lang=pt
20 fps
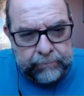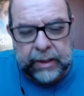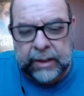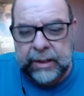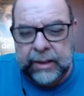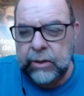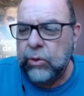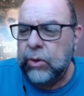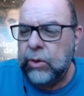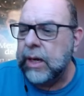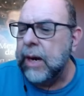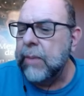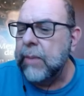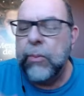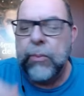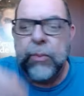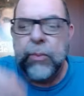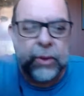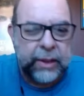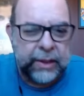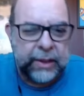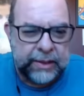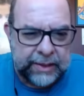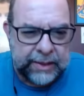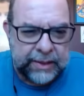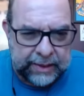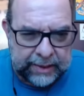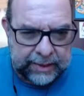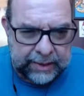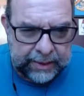e o campo
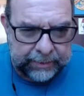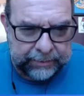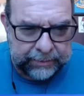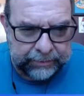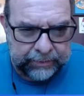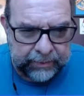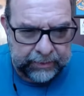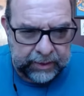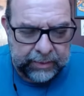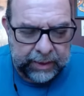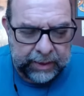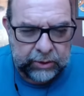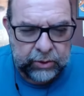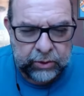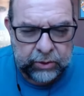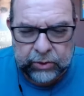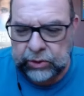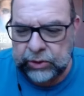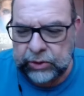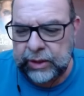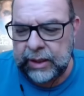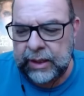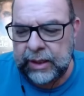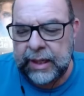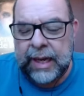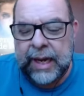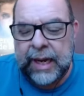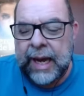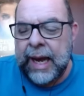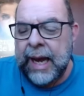progressista se mete todo dia.
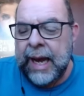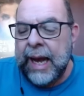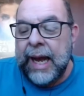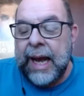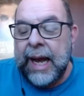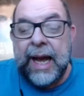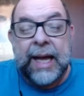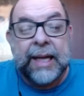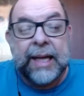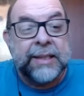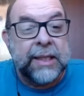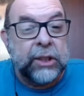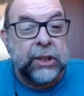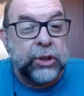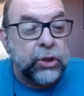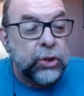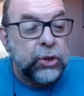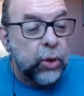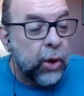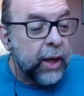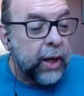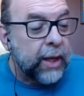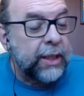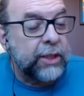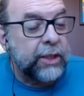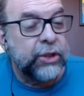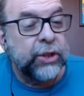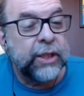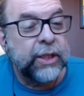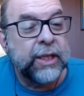Essa história
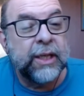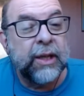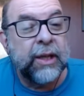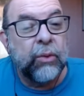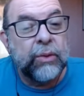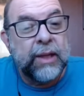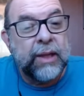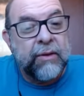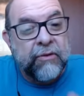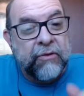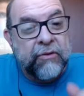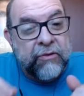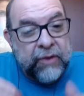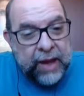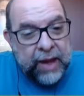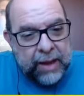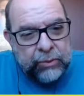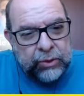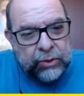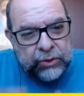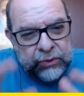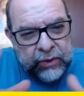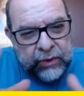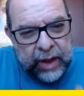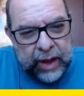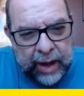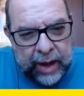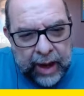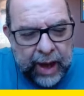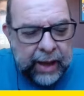de que não devemos
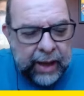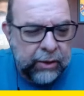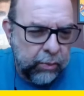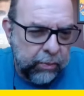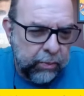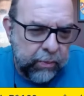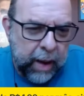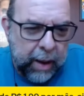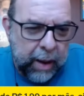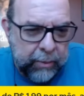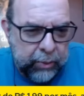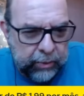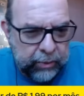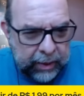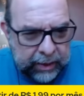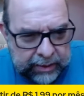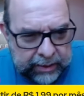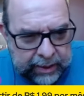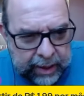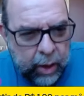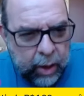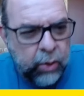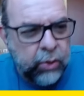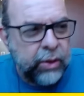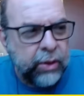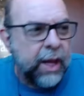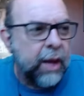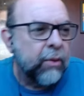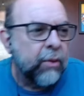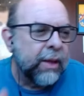falar do Pablo Massal,
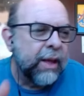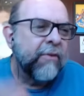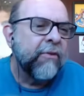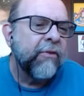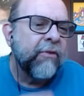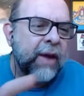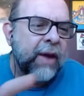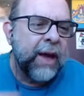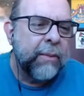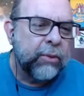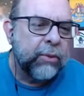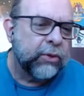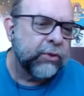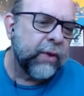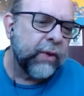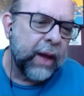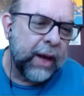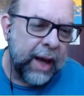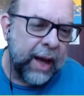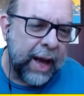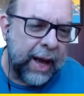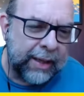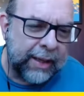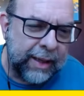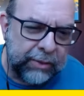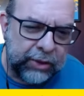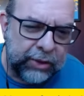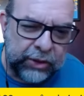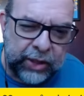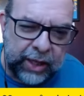não devemos falar da
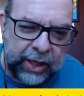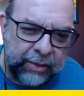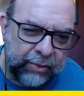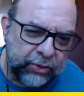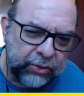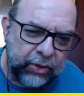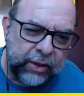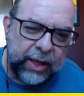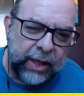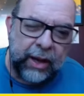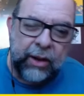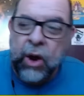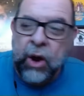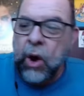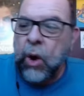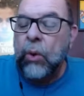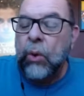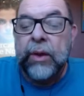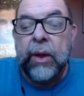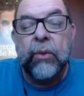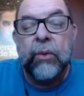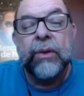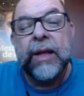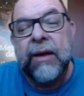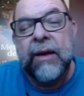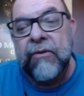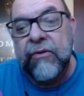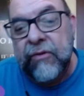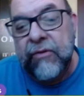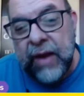Michelle Bolsonaro, ou não
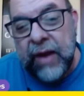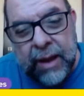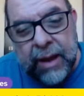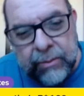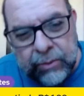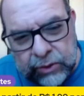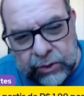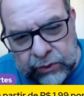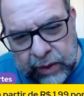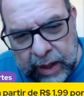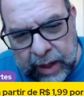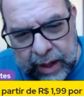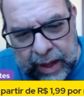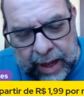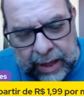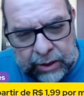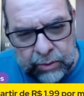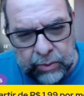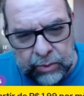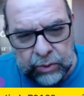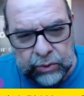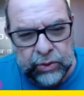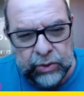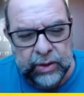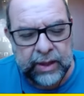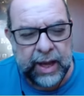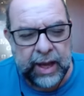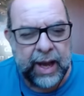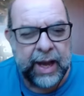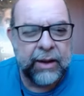devemos falar do
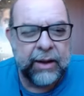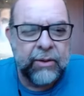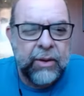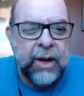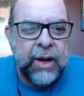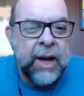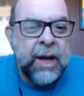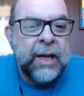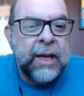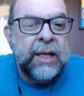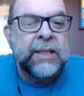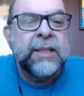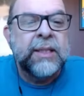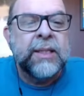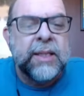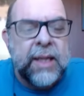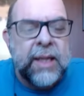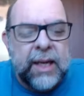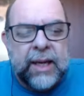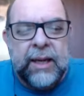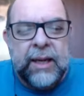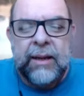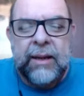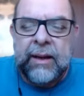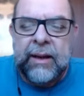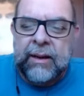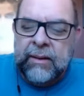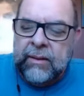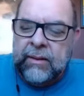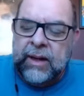Bolsonaro, e sim
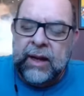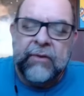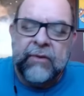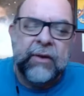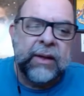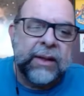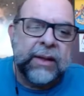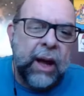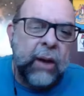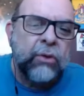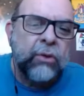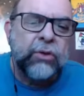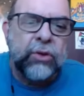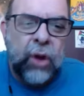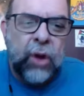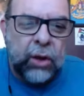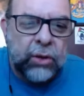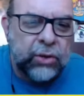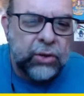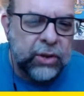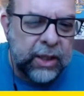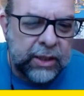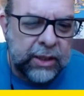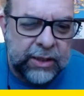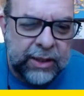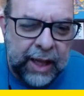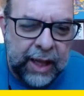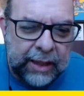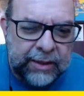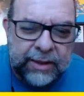levantar os nossos
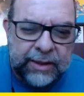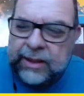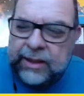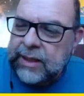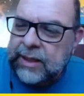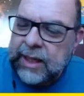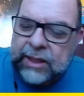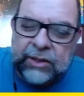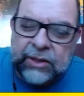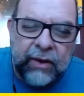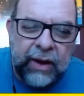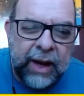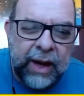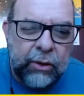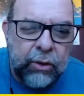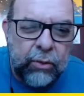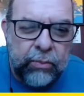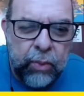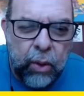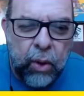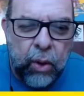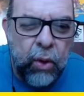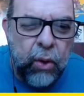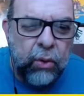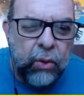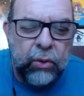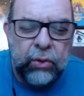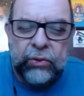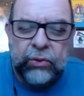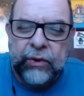candidatos nas redes, falar do
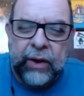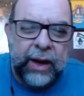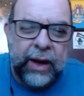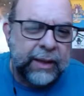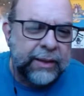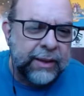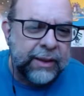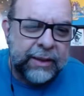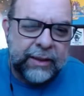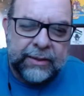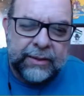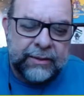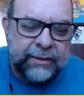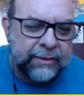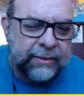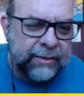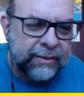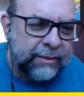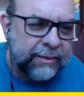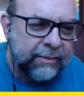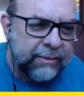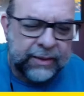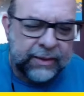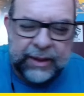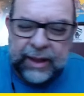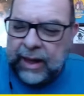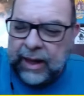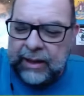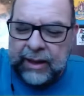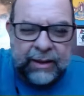Boulos, falar da,
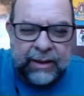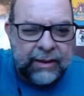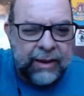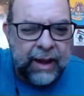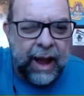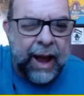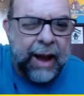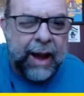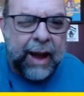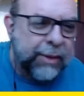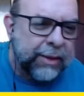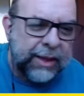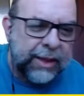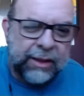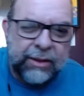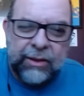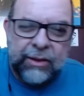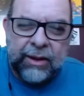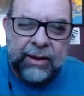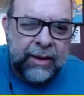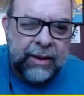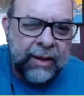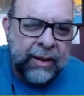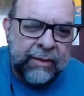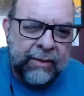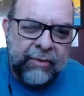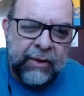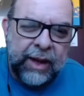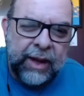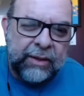falar da Tabata, da,
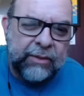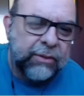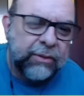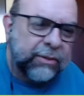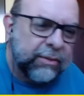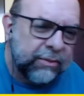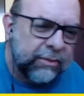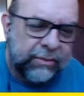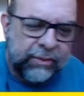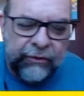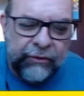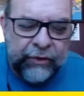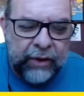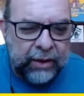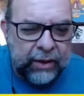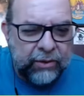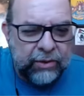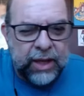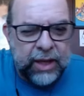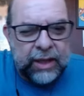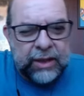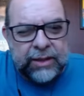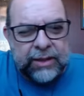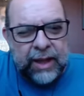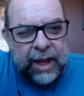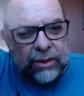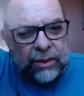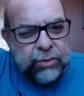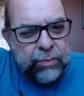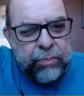falar do, enfim, dos
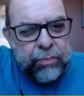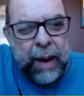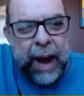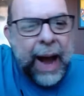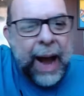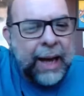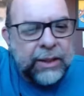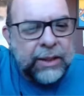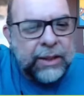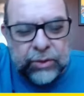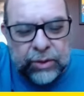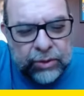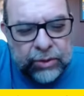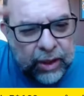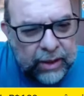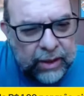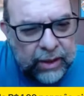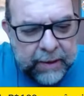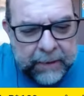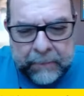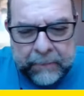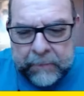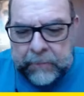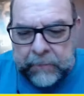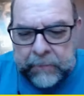candidatos pais no Rio de Janeiro,